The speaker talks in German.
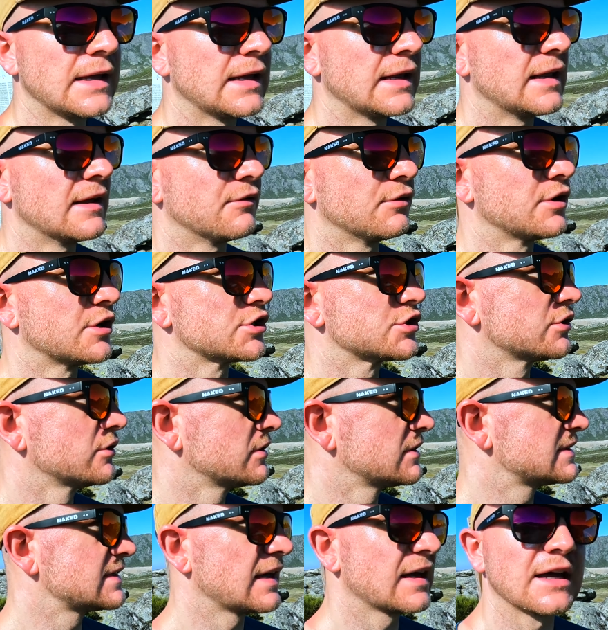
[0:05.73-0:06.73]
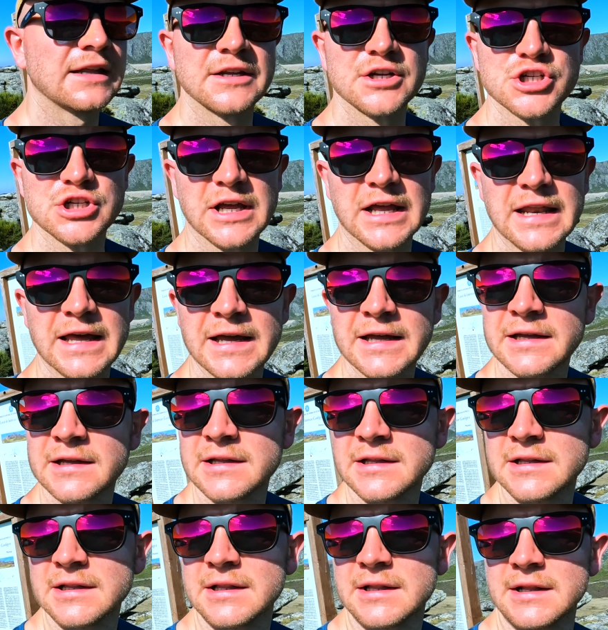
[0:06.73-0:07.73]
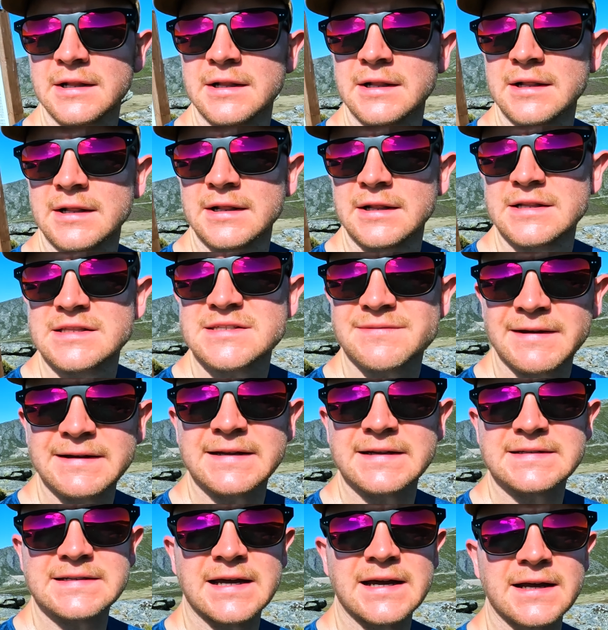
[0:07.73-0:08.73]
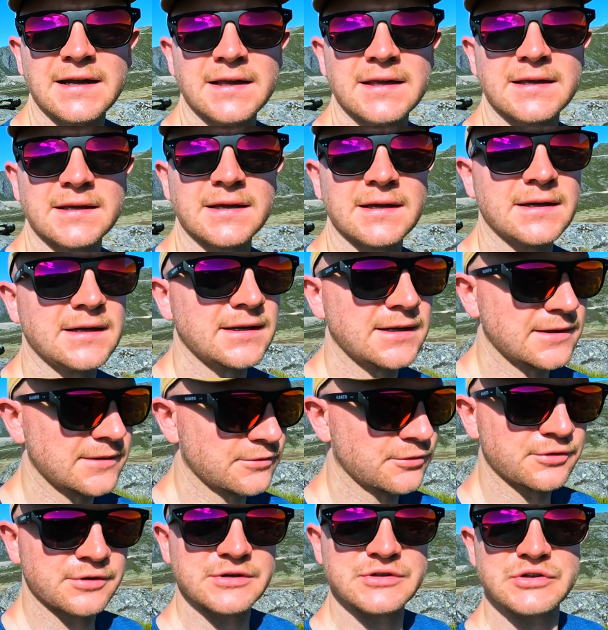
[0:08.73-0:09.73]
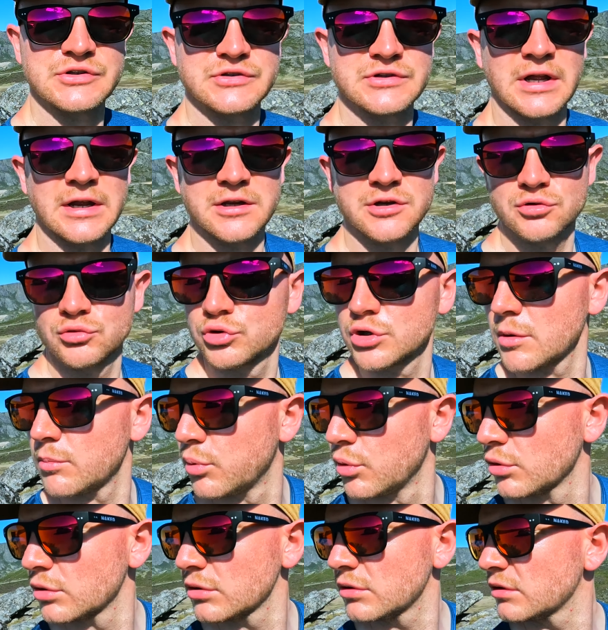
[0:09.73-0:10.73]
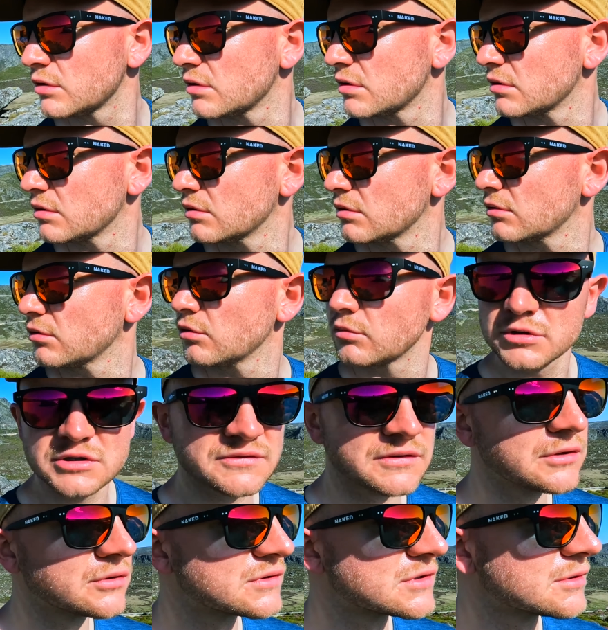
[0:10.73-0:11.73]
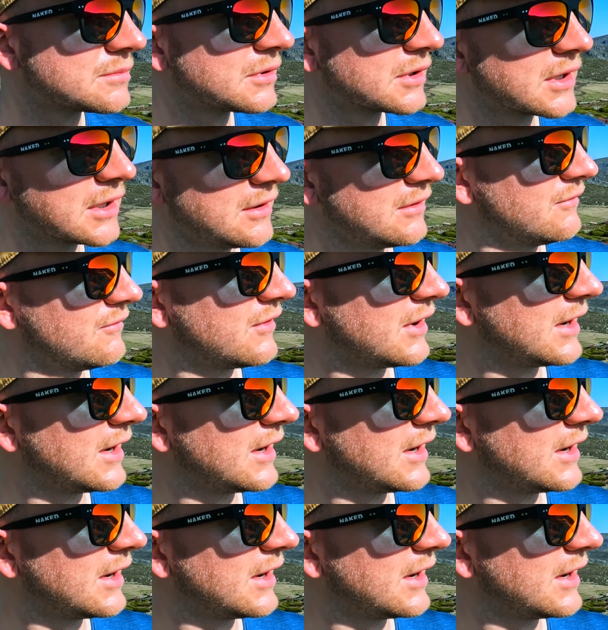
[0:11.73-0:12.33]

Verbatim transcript: in der wunderschönen Serra de Estrella. Zweiter Tag äh, und es ist eigentlich ein guter Punkt, um das Video zu beginnen,